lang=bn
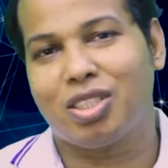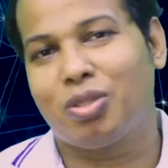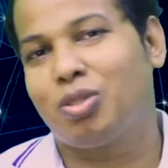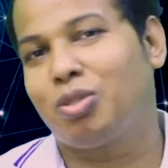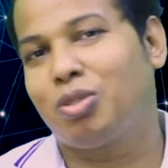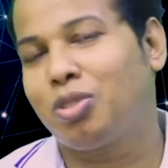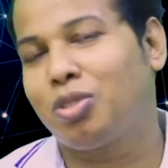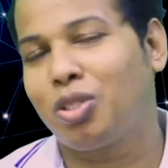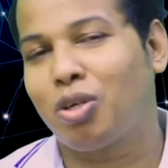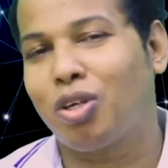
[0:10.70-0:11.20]

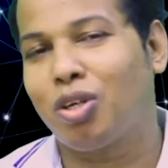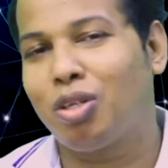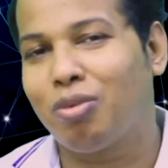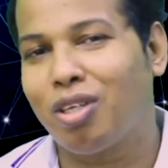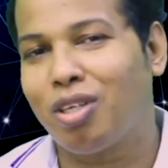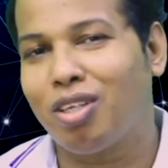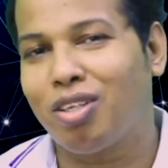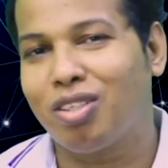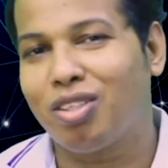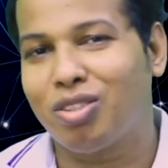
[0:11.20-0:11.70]
তোমরা সকলেই ভালো
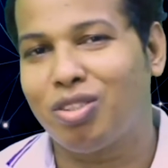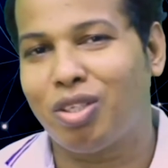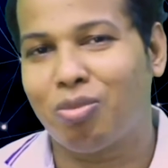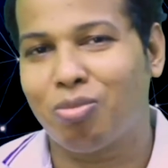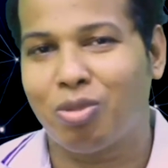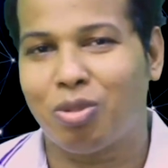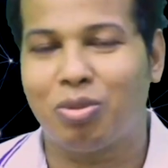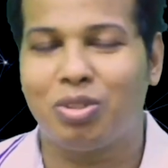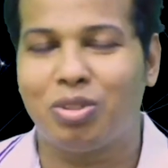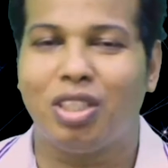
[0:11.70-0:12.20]
আছো আমি
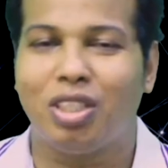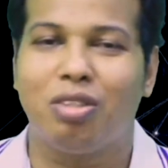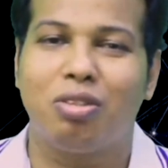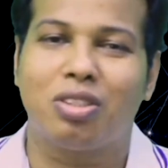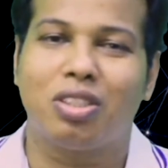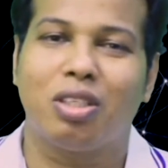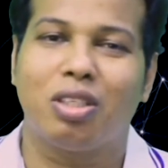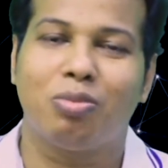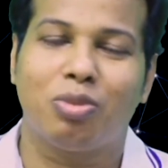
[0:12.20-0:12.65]
মোহাম্মদ জাহাজুল ইসলাম